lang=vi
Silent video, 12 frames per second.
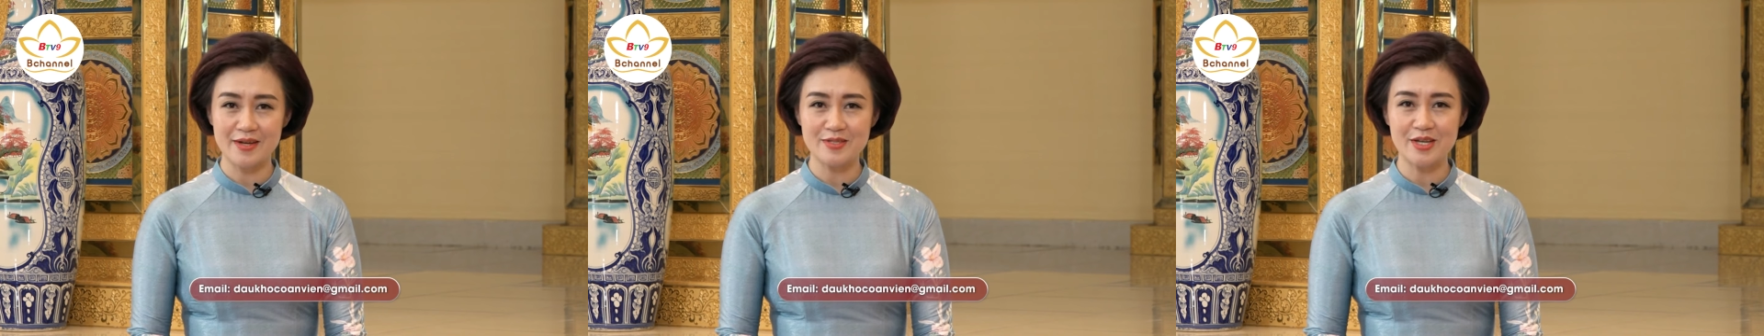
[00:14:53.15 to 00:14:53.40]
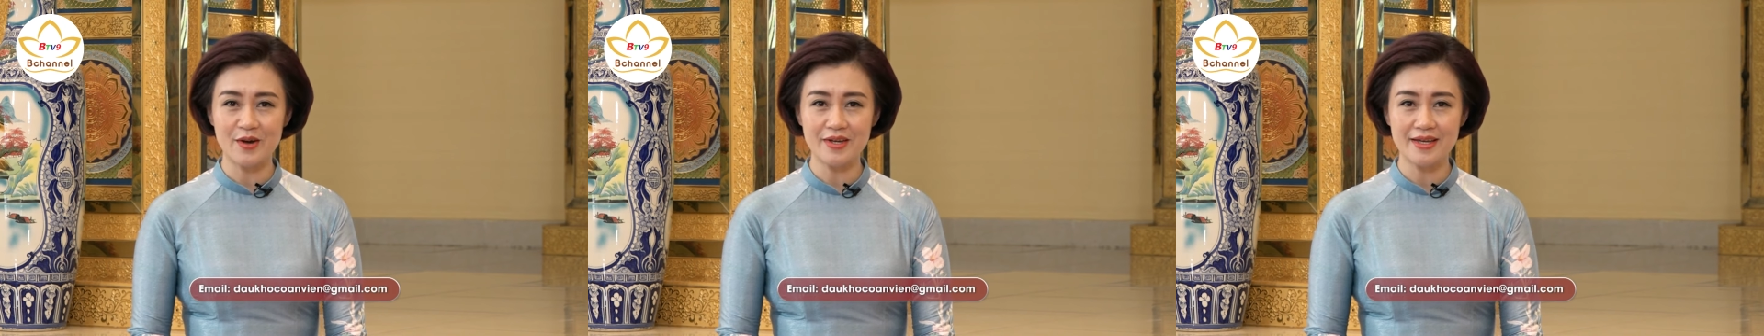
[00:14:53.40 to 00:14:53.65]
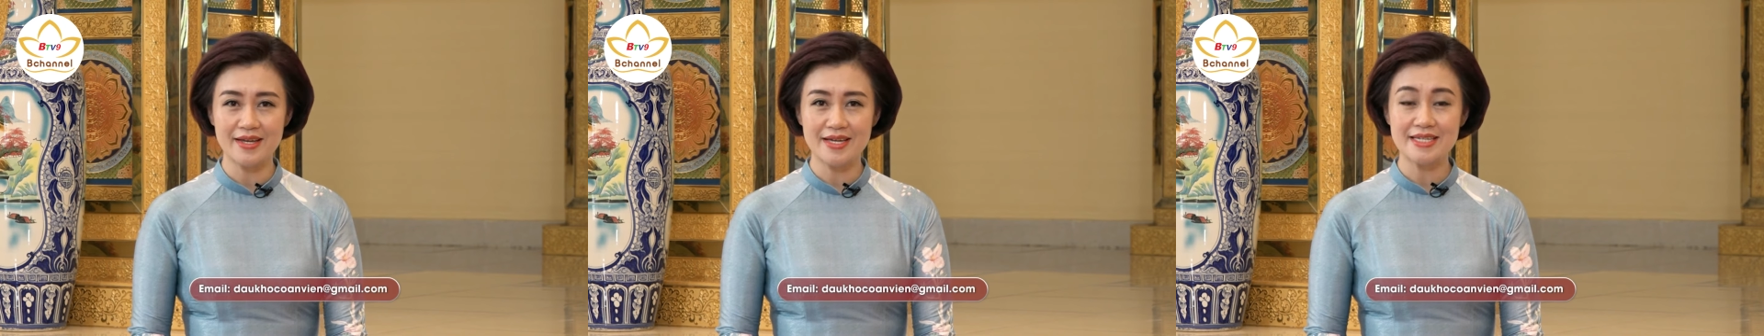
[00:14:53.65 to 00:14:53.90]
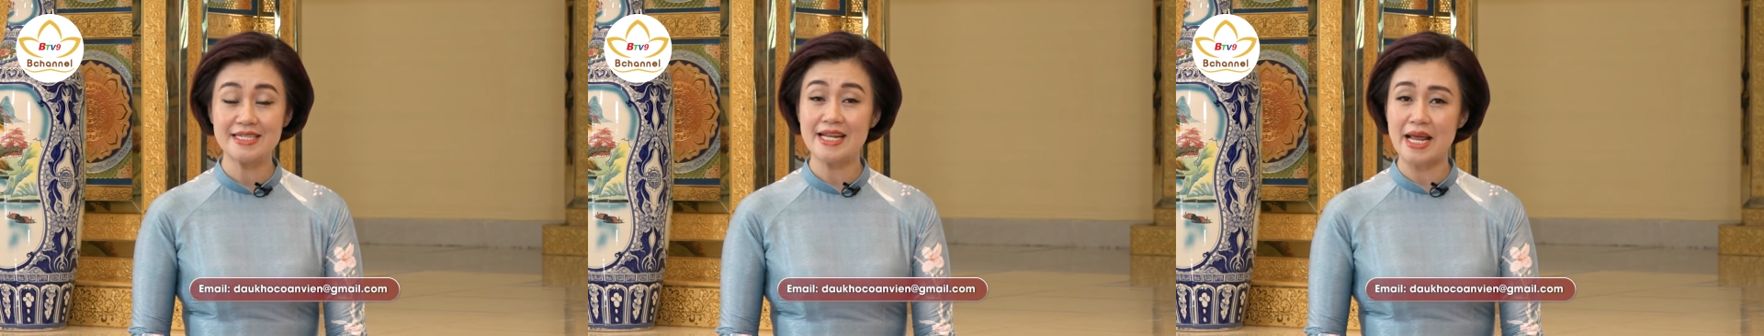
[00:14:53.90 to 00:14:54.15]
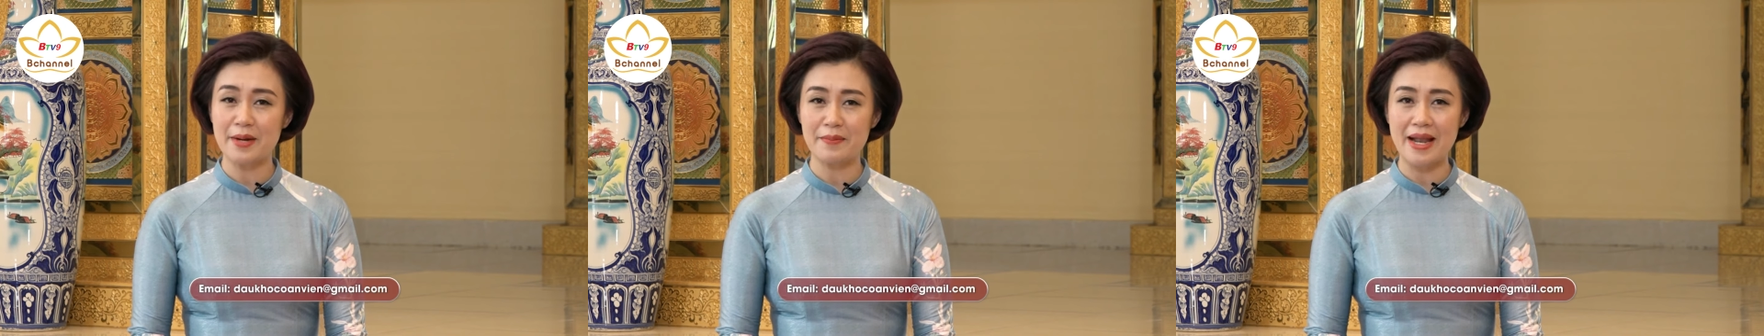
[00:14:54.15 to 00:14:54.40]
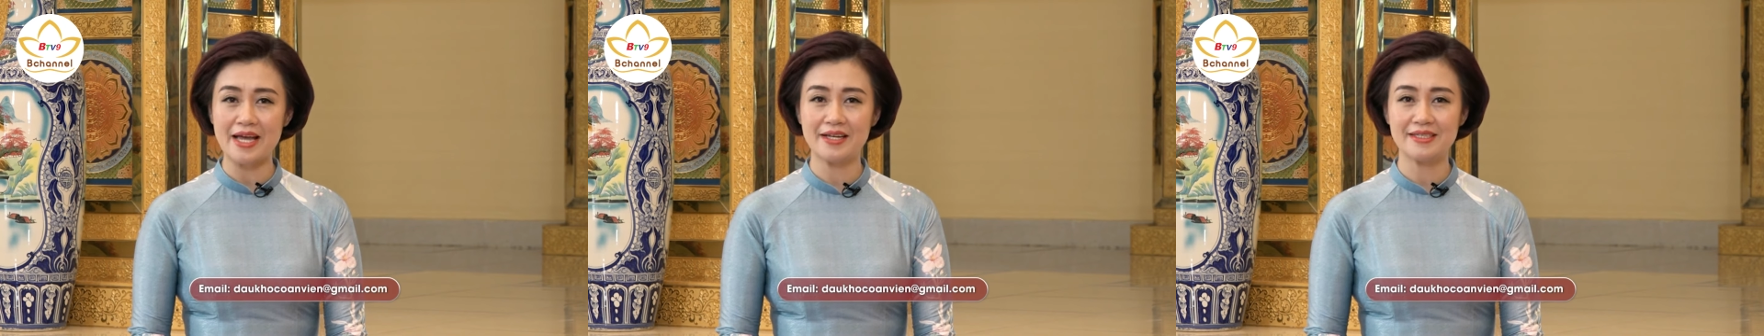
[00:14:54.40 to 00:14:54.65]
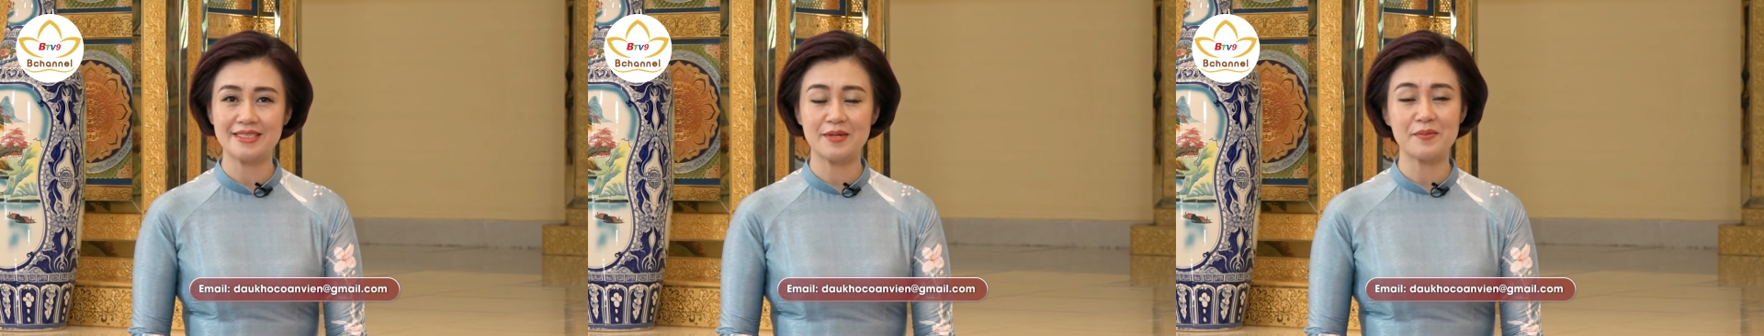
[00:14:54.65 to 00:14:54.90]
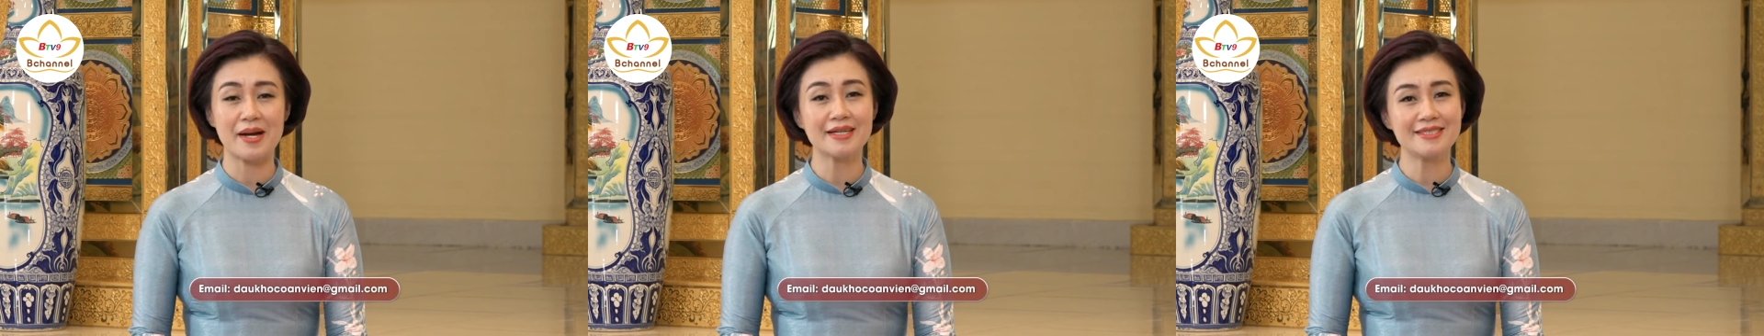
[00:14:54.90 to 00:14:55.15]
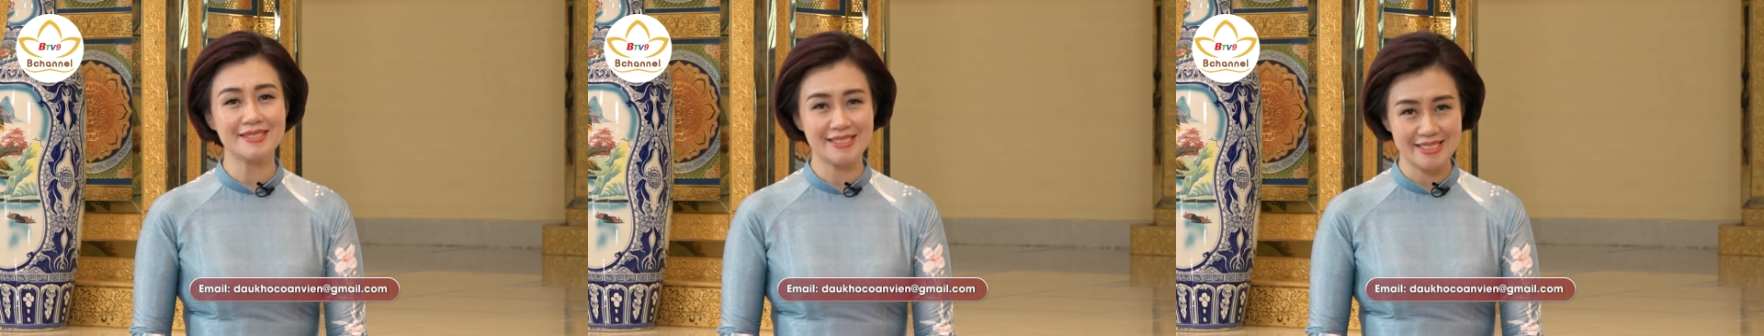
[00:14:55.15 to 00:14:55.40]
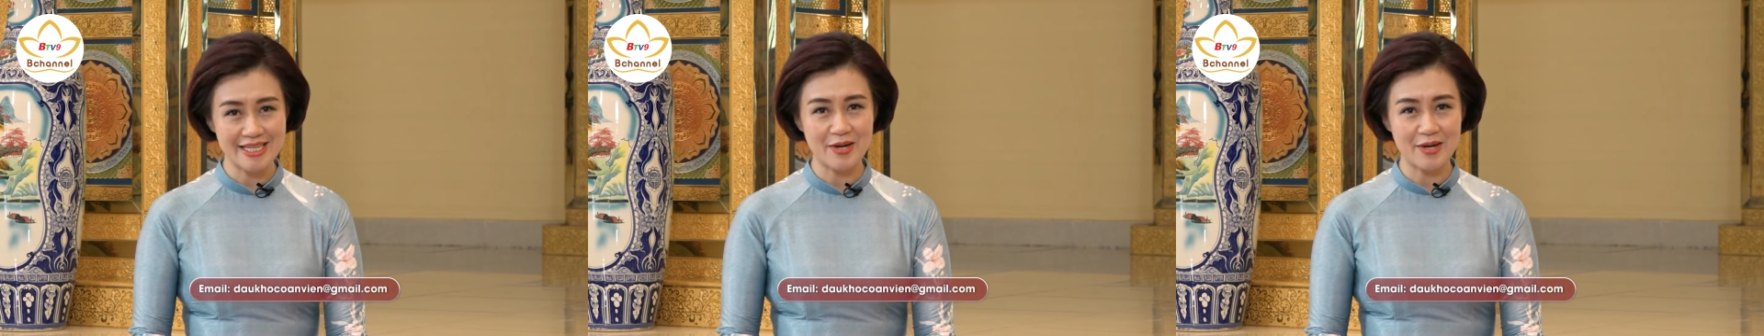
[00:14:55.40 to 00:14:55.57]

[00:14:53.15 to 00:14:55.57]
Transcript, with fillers: theo dõi. Xin hẹn gặp lại trong các chương trình